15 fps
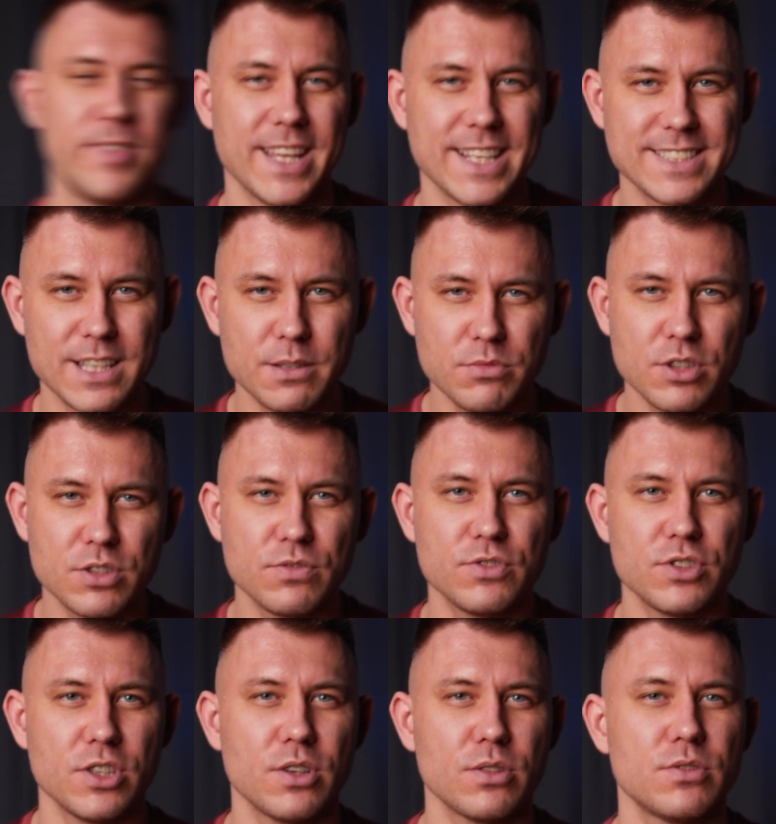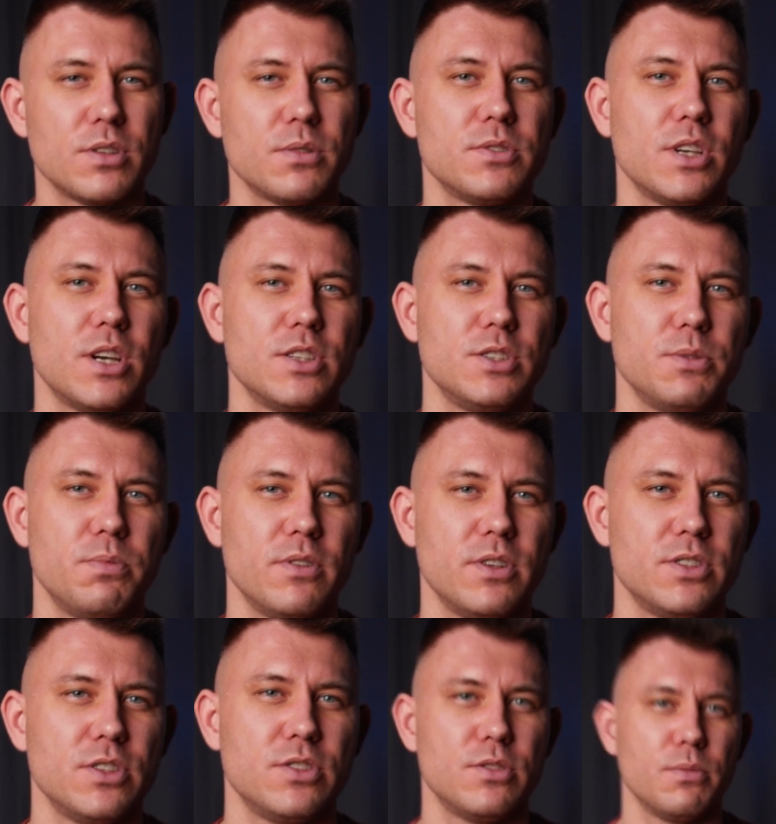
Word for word: Następne ćwiczenie, o którym chciałem Ci powiedzieć,